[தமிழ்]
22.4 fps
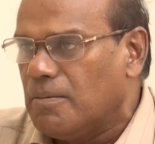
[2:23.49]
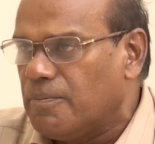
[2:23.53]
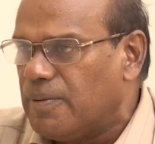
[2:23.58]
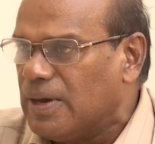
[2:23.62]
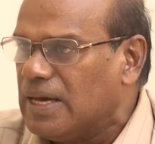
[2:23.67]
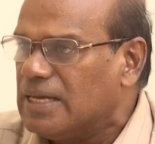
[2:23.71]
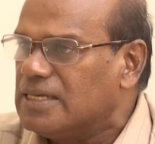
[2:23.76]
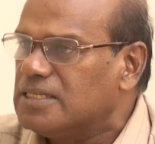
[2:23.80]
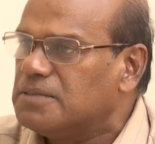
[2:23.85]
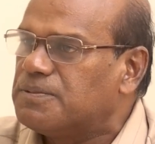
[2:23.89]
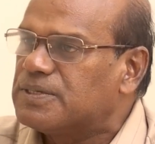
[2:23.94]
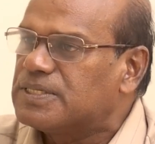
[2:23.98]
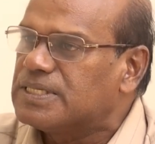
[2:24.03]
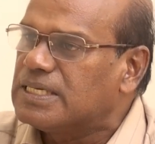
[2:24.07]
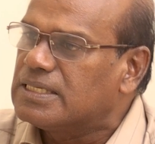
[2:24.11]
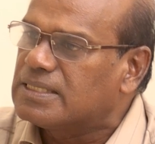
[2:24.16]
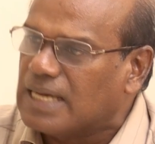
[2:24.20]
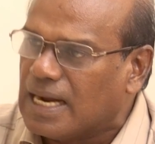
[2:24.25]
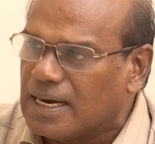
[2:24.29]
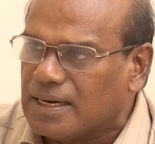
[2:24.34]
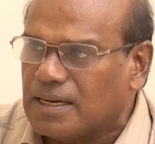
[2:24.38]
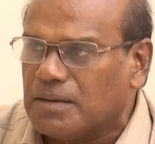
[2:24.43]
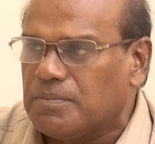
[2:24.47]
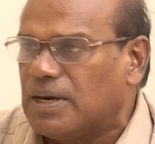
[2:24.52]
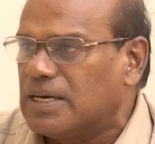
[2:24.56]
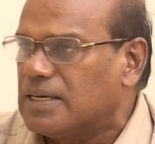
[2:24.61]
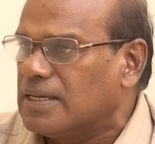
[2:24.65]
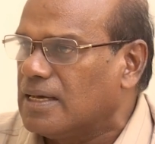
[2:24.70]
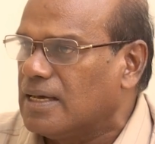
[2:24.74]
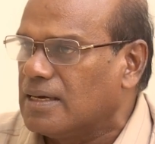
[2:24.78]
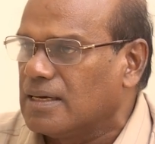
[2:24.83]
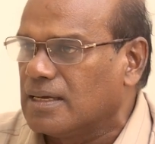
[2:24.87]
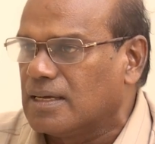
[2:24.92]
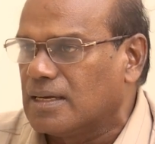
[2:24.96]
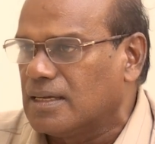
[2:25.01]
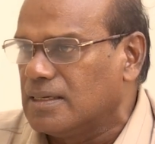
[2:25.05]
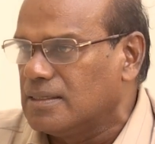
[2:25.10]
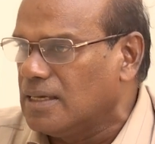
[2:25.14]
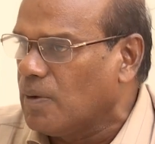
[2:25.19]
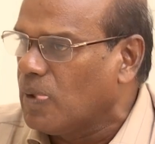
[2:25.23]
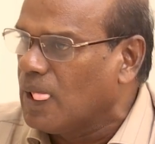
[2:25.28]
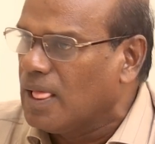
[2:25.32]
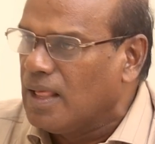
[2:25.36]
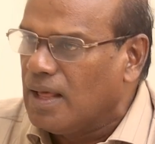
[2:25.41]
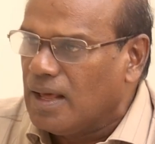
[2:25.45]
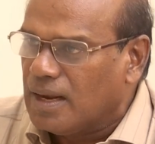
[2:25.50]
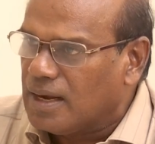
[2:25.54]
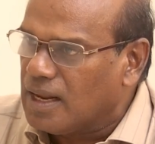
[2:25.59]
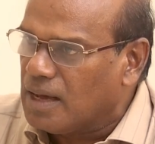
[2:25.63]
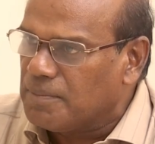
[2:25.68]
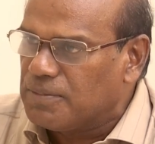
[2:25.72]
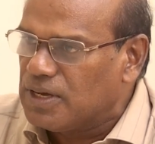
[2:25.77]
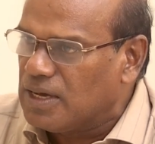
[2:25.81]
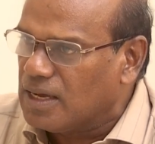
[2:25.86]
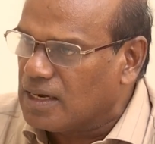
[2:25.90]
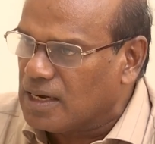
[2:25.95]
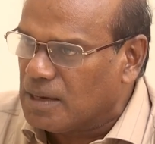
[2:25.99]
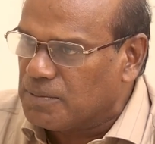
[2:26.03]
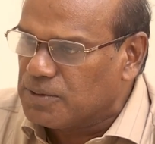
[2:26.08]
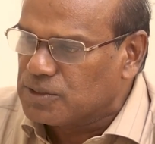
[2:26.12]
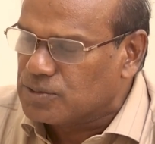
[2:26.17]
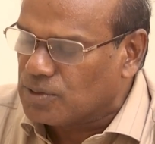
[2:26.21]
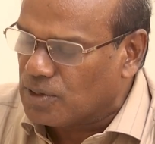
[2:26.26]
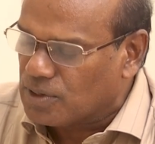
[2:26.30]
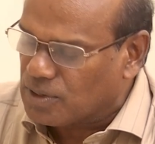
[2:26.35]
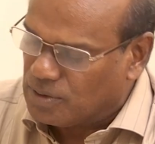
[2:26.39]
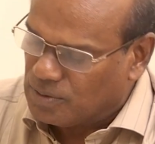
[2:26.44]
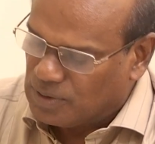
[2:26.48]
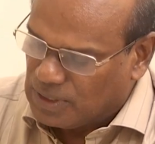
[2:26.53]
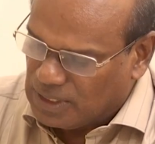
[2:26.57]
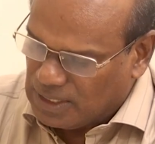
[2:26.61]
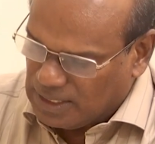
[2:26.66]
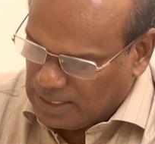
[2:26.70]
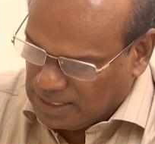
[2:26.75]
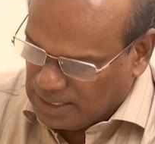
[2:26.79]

பதினஞ்சு பர்சன்ட் தாண்ட மாட்டாருங்கிறத நாம் நாம் சொல்கிறோம்